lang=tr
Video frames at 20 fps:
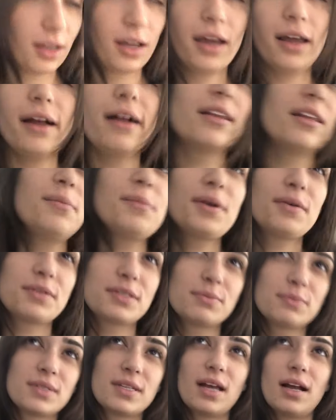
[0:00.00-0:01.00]
Herhalde
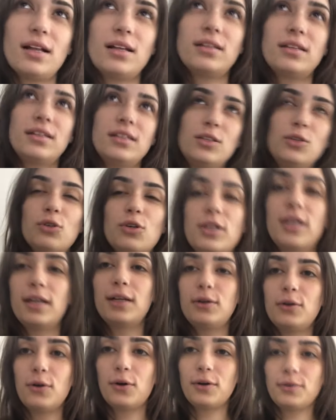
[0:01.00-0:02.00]
mevsimsel gidiyor
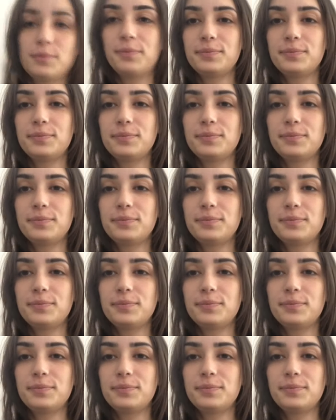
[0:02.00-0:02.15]
geliyor.